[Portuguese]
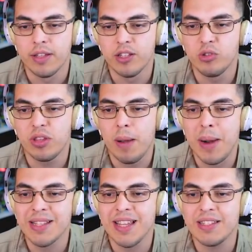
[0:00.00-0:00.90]
Isso tá
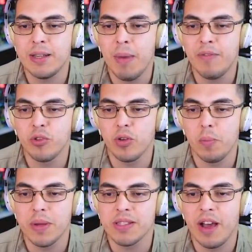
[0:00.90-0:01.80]
mais lastimável do que eu
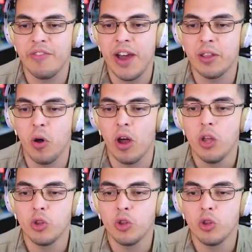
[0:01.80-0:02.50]
pensava. Vai, Thor.